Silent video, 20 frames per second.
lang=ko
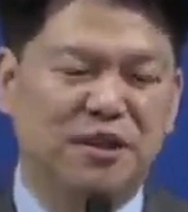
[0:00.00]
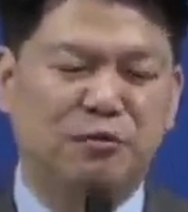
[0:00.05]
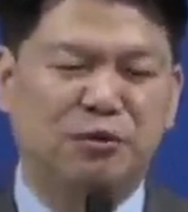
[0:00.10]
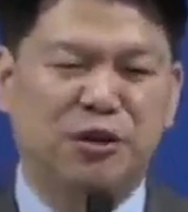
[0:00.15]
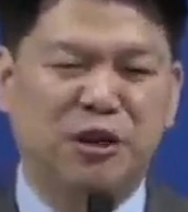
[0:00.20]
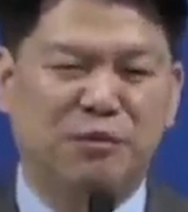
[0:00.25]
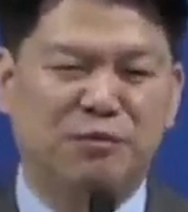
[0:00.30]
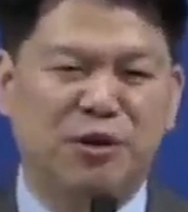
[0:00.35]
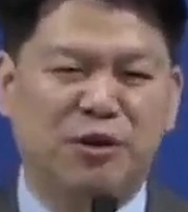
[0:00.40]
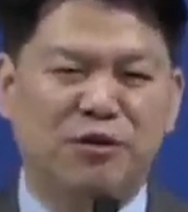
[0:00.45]

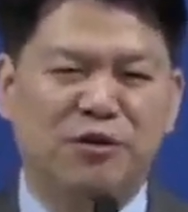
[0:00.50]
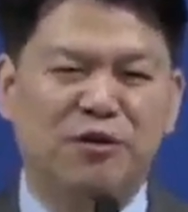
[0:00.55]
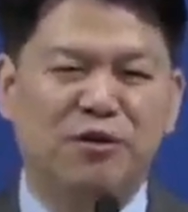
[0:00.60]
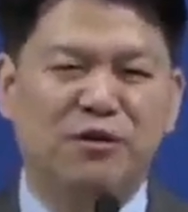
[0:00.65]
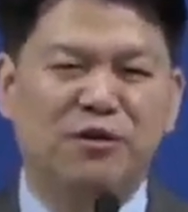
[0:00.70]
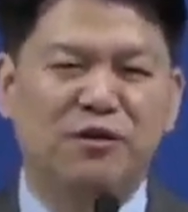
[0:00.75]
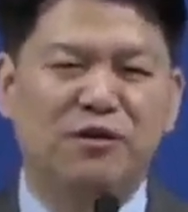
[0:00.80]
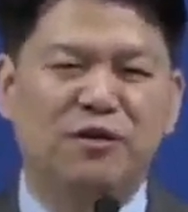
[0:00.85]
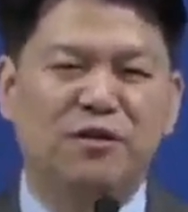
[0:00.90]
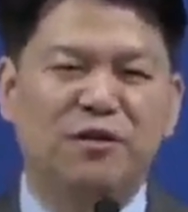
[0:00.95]
뭐냐면
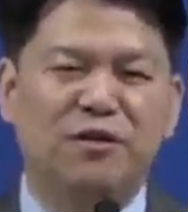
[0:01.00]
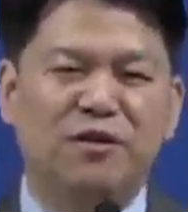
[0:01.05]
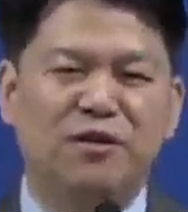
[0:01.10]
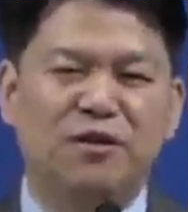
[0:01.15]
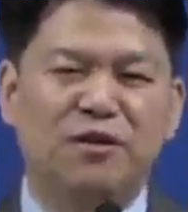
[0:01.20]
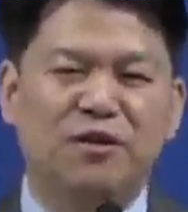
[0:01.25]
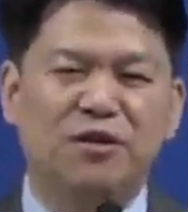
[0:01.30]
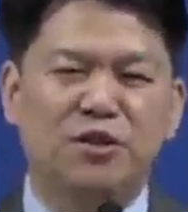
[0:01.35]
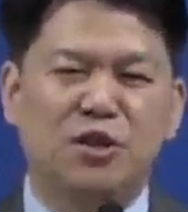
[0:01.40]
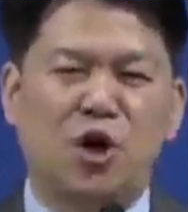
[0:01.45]

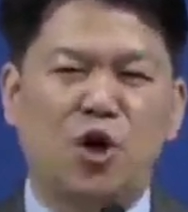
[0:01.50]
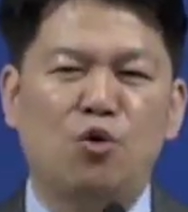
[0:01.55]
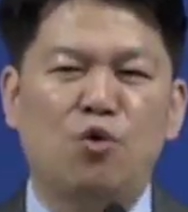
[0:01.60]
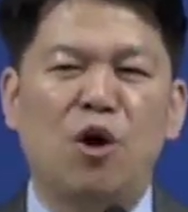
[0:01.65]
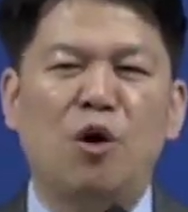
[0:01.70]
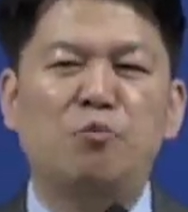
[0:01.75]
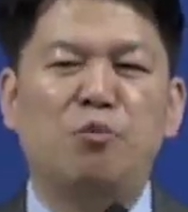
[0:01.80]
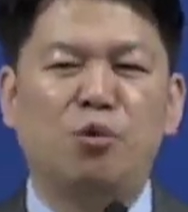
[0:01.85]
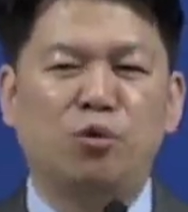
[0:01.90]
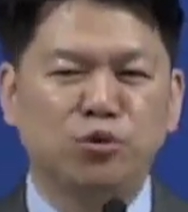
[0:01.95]

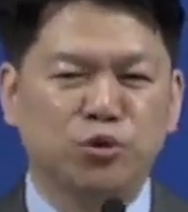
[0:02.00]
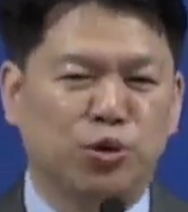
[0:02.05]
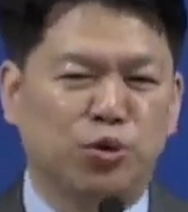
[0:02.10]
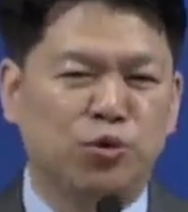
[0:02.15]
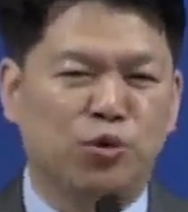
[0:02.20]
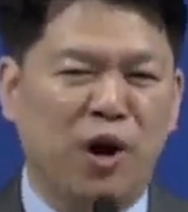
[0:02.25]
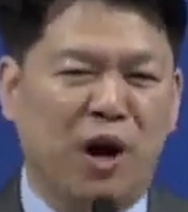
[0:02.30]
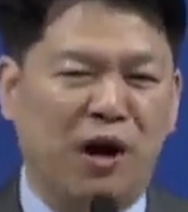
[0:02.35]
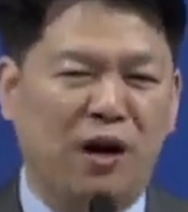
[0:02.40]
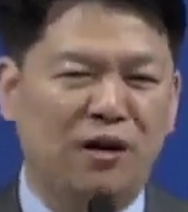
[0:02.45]
성화
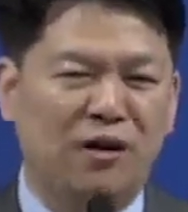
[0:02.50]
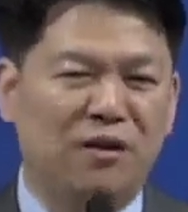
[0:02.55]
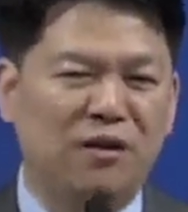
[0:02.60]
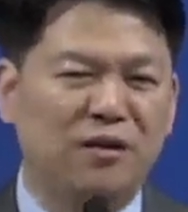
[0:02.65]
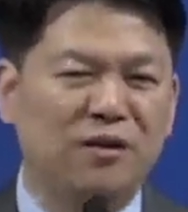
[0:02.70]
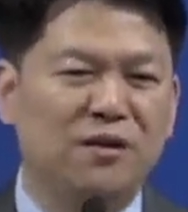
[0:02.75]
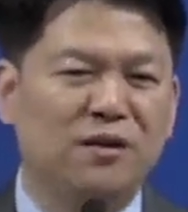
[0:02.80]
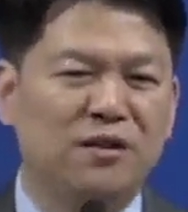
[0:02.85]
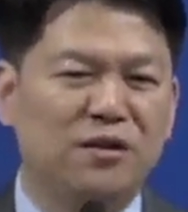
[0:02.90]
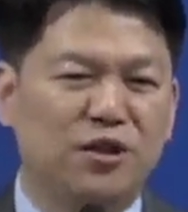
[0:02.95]
봉송과
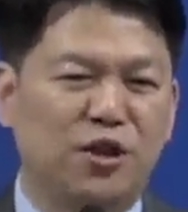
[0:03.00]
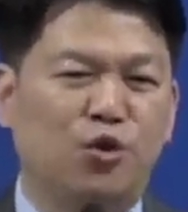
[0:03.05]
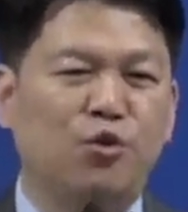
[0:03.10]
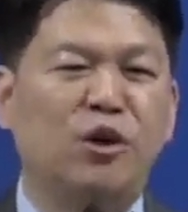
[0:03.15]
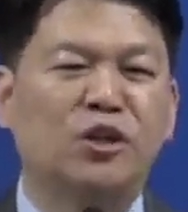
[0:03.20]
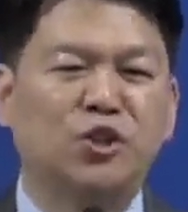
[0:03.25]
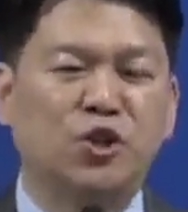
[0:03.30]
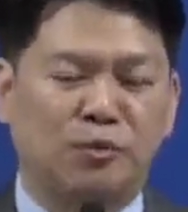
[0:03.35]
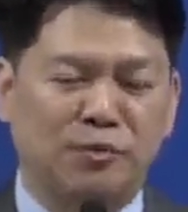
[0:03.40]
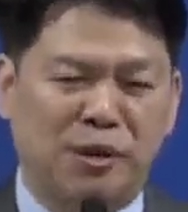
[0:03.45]

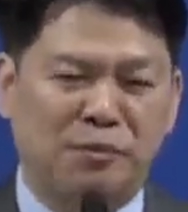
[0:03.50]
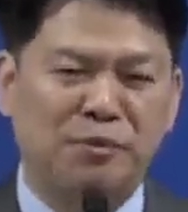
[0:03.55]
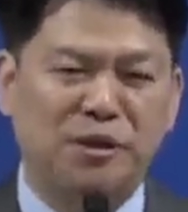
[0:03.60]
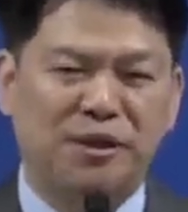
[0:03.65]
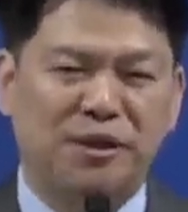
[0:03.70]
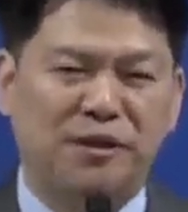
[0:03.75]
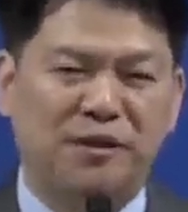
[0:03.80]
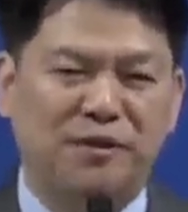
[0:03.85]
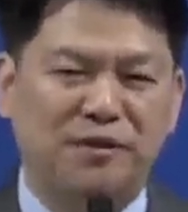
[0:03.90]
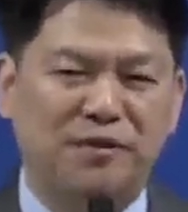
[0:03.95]
성화
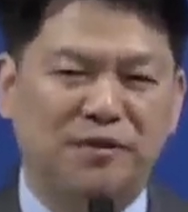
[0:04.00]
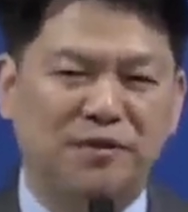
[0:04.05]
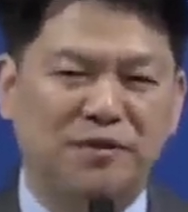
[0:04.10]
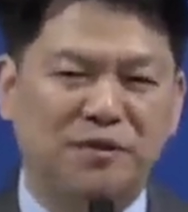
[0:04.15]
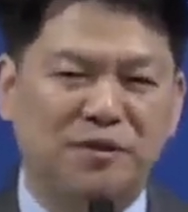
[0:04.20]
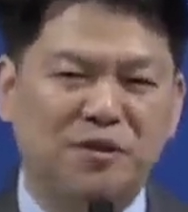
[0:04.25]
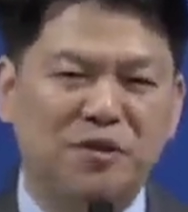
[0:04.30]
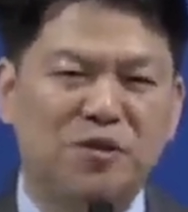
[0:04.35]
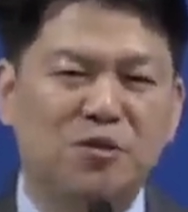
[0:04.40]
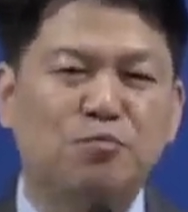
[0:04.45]
점화입니다.
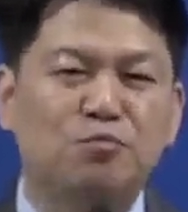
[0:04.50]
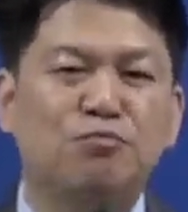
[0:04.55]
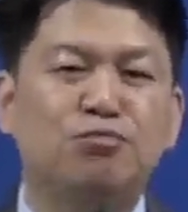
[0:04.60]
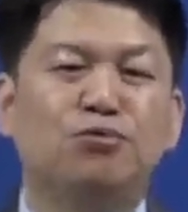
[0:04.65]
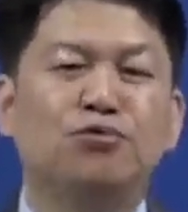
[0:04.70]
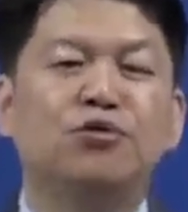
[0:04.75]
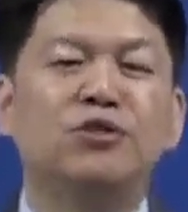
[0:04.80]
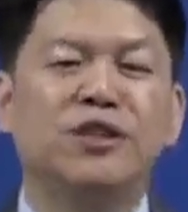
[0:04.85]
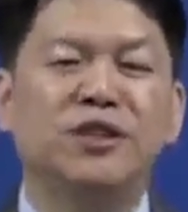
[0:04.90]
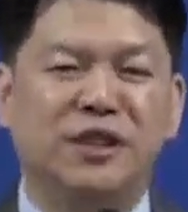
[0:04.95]

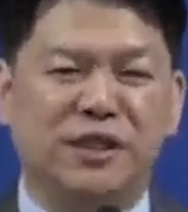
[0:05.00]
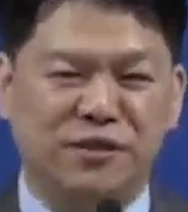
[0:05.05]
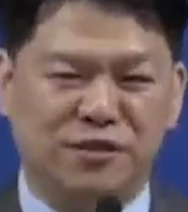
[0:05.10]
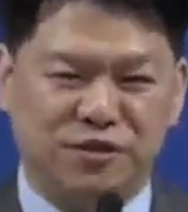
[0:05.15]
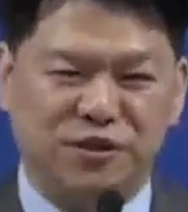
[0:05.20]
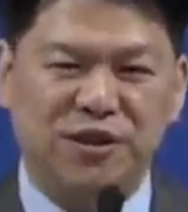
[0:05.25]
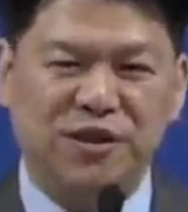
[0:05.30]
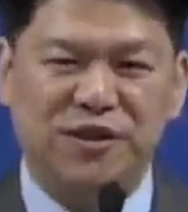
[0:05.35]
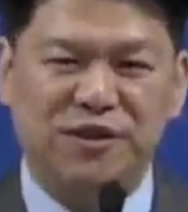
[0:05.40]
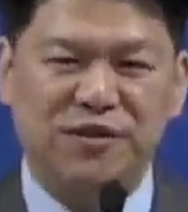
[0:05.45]
불을 켜는
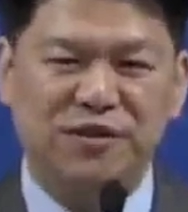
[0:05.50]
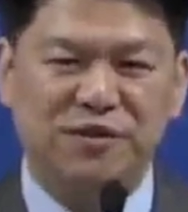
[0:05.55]
거예요.